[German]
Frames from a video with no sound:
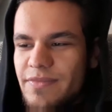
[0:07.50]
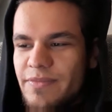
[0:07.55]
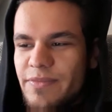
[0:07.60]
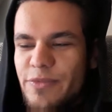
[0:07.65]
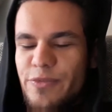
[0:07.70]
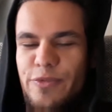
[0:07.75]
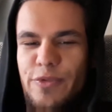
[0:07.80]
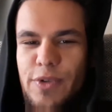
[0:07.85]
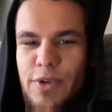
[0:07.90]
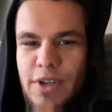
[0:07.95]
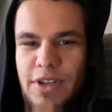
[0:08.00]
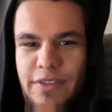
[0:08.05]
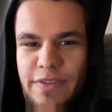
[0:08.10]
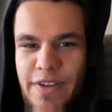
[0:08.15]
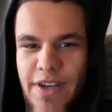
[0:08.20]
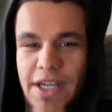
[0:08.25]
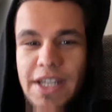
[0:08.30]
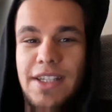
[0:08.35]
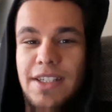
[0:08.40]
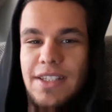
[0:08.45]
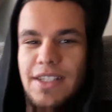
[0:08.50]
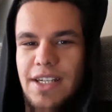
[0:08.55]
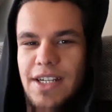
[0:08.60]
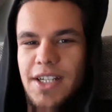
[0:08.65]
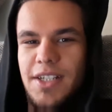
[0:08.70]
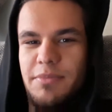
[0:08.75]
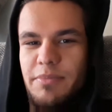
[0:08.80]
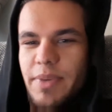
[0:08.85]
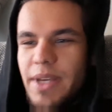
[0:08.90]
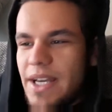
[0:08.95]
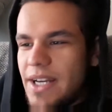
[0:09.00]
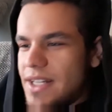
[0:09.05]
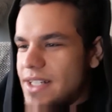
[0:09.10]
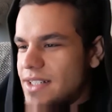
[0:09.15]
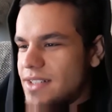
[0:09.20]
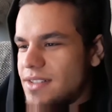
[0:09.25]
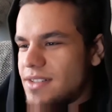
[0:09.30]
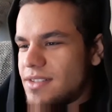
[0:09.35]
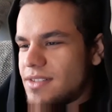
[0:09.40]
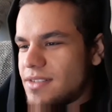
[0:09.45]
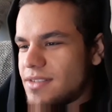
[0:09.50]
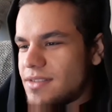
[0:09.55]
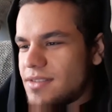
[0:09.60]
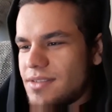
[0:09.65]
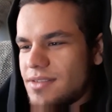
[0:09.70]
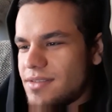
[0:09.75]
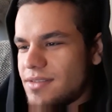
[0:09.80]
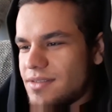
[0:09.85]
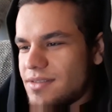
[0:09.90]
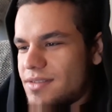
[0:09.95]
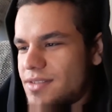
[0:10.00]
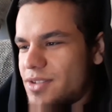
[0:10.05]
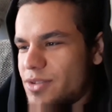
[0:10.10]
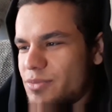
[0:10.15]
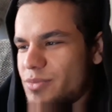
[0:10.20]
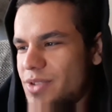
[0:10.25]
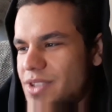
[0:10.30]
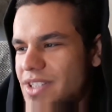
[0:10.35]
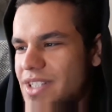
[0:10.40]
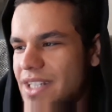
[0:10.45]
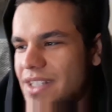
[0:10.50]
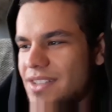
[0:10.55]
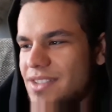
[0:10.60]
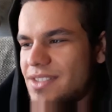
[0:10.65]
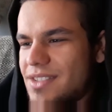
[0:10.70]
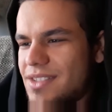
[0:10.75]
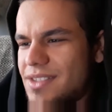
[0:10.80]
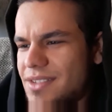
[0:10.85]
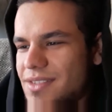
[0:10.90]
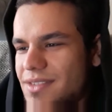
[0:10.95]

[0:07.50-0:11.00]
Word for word: what the fuck, ja, Perlen zum Gesang